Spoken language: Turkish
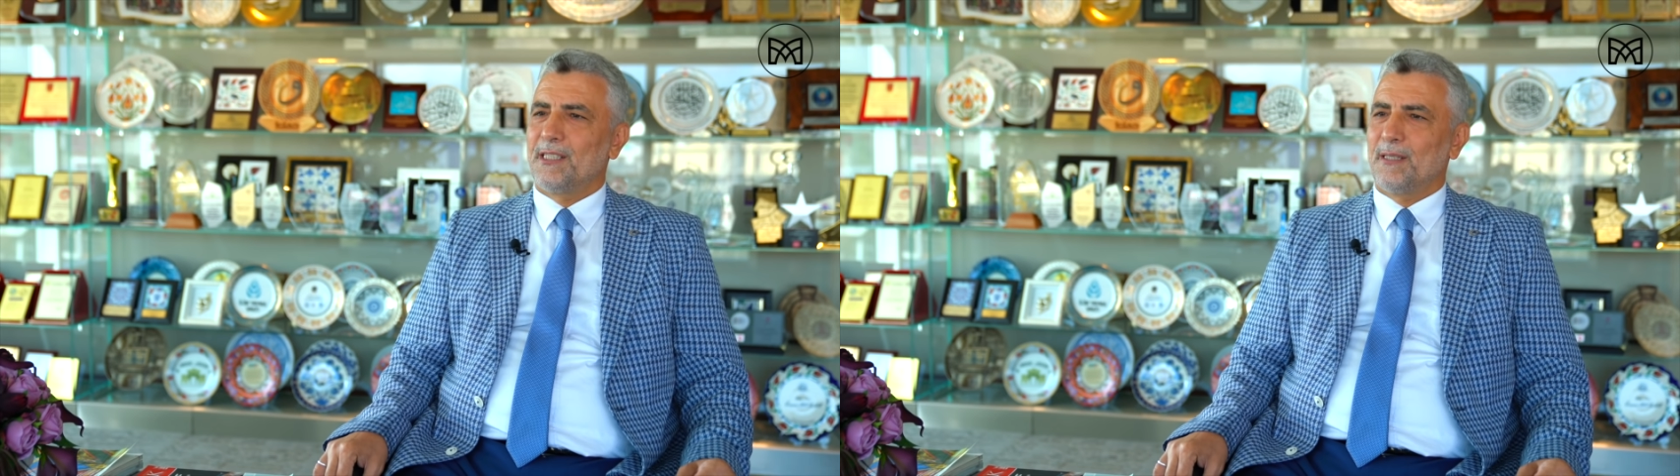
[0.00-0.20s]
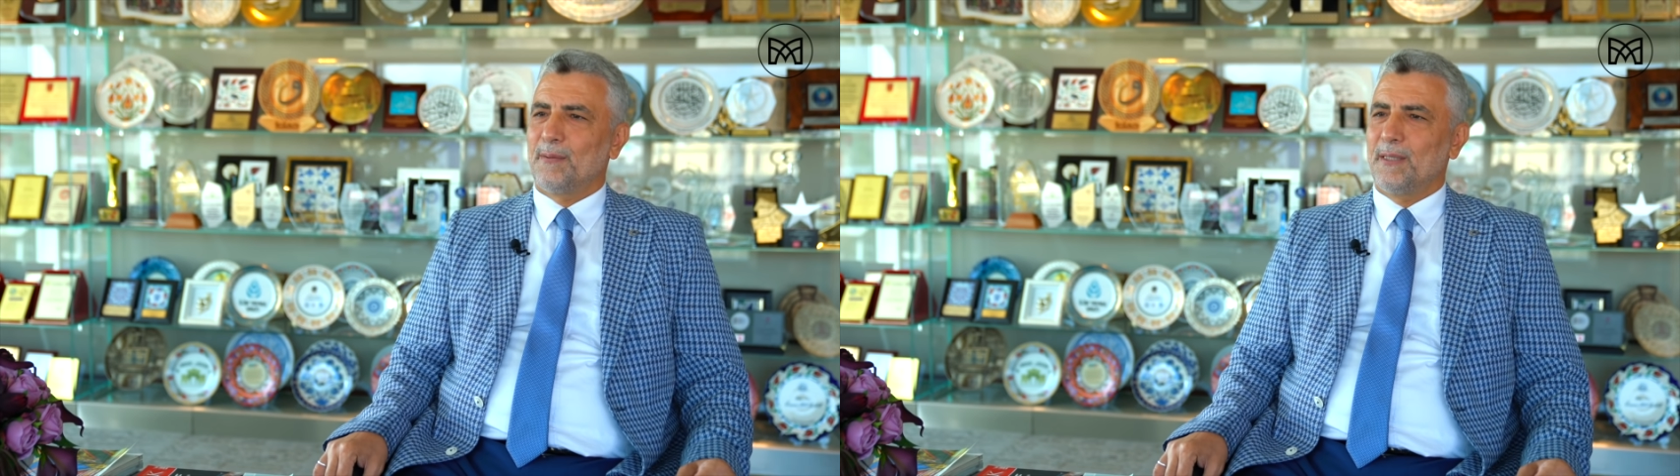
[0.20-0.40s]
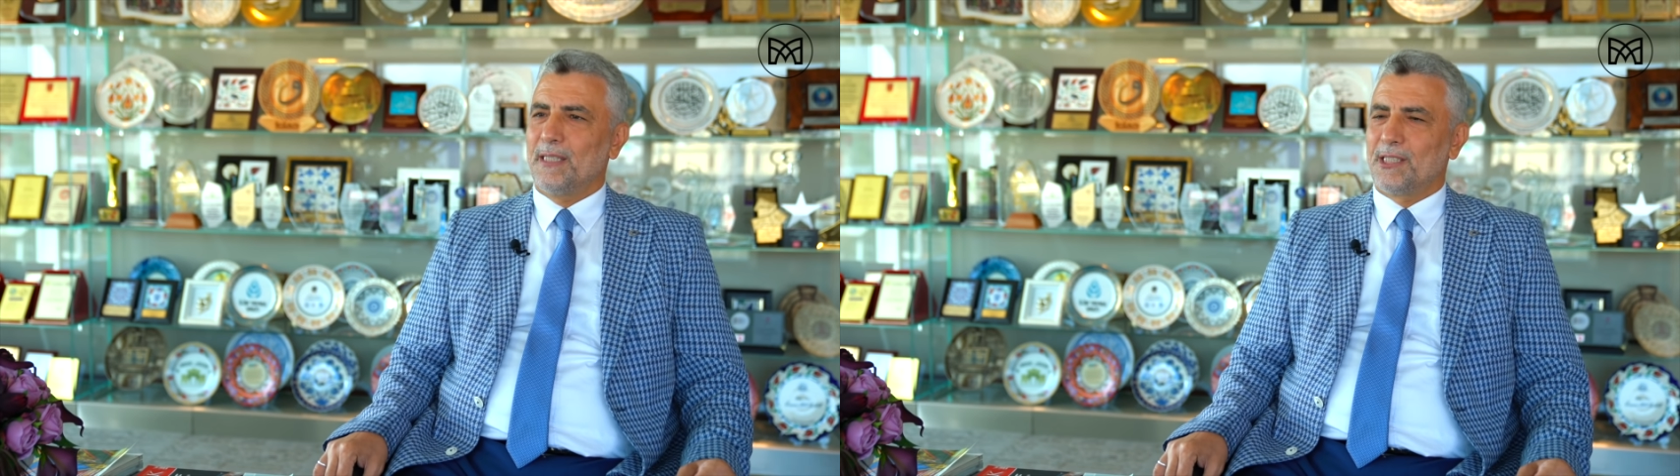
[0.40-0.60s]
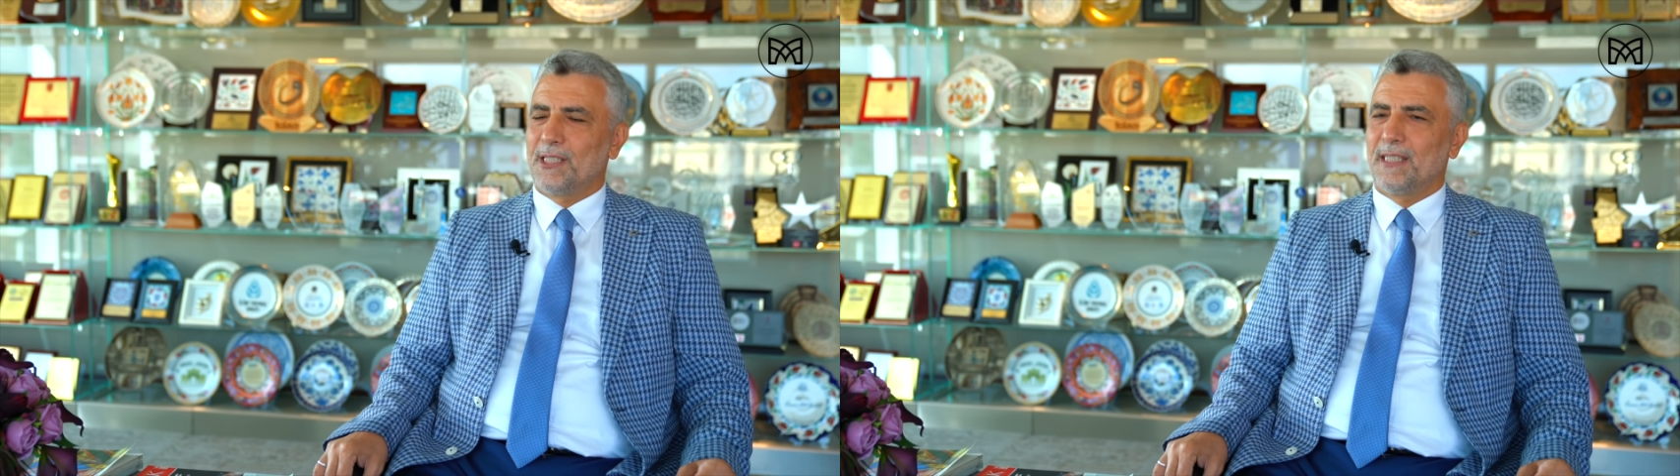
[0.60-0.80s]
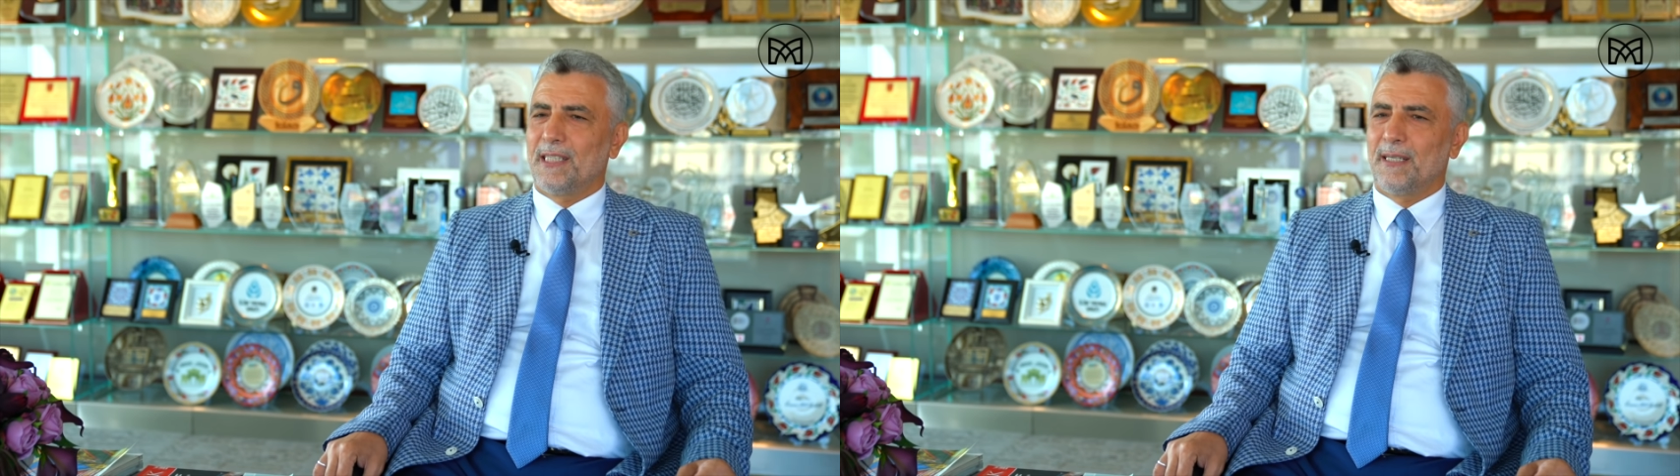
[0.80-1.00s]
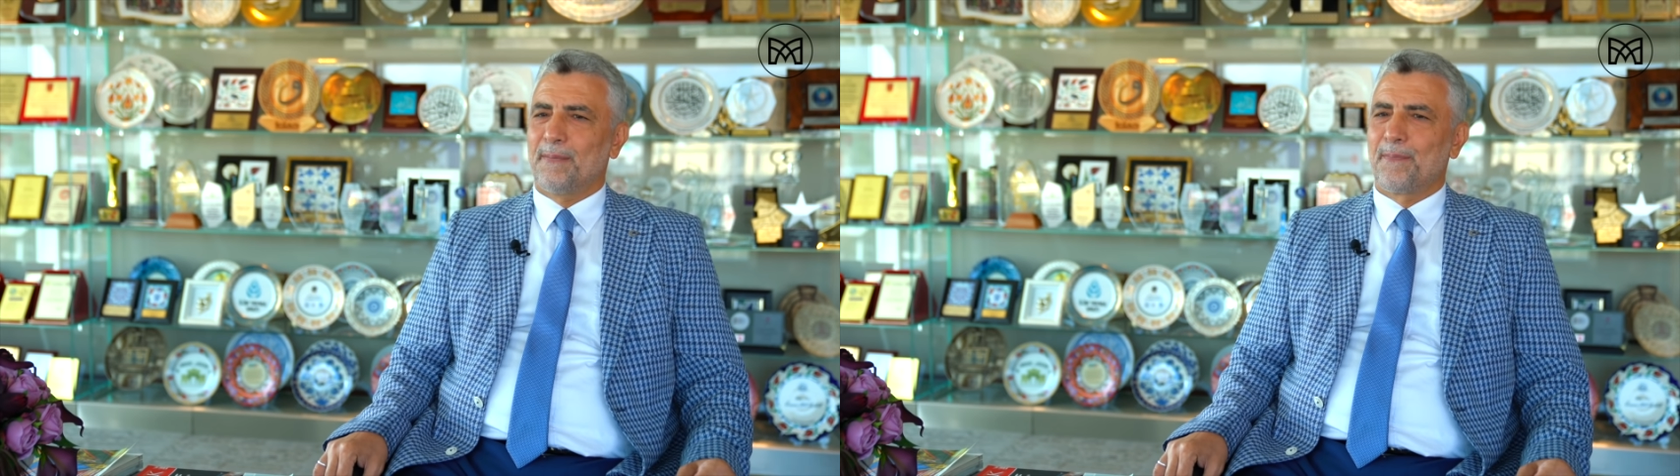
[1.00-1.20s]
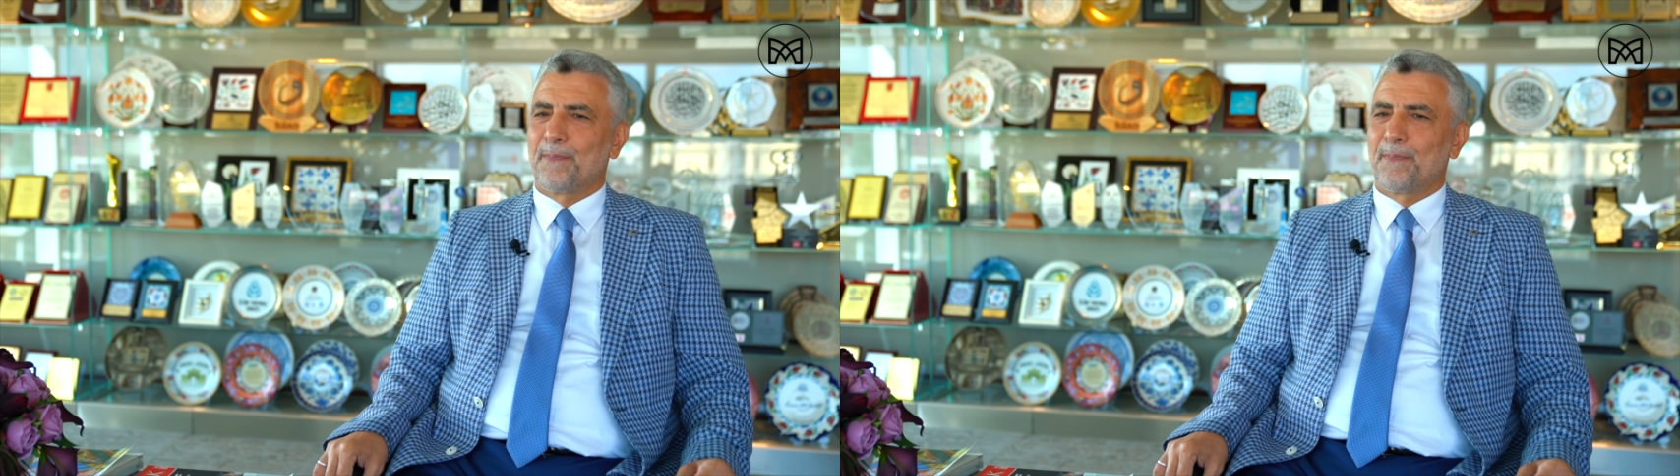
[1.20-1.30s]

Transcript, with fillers: yılımın içindeyim.